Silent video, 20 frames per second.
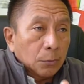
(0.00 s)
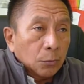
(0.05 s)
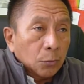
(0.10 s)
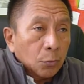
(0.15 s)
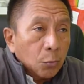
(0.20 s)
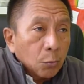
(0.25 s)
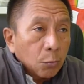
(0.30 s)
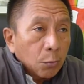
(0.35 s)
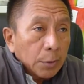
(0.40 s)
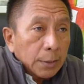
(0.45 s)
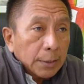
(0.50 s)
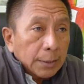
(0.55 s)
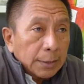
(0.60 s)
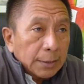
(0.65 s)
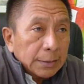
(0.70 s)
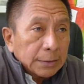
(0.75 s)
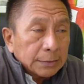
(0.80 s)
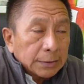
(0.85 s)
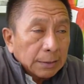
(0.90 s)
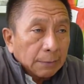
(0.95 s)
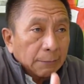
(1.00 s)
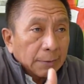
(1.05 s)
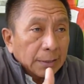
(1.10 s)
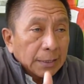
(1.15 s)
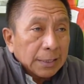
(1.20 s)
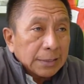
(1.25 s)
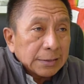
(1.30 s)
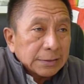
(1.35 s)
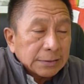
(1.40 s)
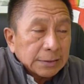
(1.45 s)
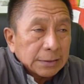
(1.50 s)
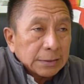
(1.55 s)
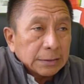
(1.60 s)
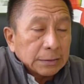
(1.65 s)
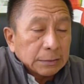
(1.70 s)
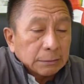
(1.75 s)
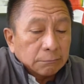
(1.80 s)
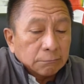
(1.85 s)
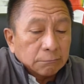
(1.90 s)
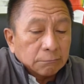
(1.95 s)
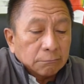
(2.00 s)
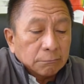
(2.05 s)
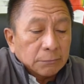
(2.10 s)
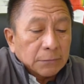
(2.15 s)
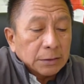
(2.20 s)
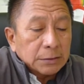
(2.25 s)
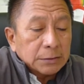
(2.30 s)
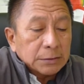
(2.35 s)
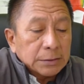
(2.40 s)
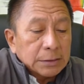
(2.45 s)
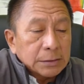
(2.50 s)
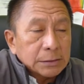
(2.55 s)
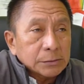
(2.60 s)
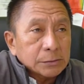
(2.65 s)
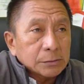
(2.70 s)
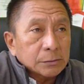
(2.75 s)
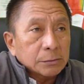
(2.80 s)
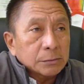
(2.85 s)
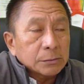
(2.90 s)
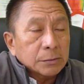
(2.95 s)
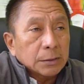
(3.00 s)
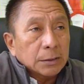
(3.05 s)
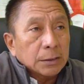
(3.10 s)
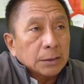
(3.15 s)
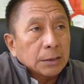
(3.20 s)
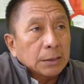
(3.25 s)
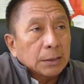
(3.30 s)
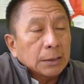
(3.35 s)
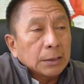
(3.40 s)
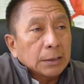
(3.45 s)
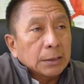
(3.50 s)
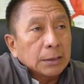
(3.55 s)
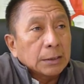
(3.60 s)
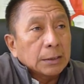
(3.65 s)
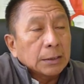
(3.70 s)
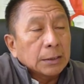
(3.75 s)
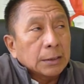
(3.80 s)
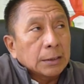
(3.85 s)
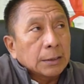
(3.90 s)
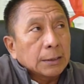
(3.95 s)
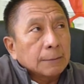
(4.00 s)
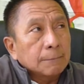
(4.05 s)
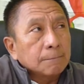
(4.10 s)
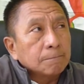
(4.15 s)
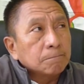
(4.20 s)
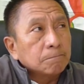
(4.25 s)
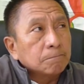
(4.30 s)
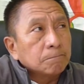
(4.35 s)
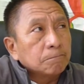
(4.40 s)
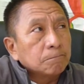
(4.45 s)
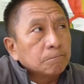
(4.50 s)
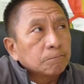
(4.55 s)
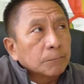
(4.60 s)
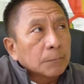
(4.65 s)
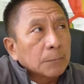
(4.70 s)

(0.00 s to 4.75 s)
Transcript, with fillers: hubo esta avalancha de ciertos eh, em,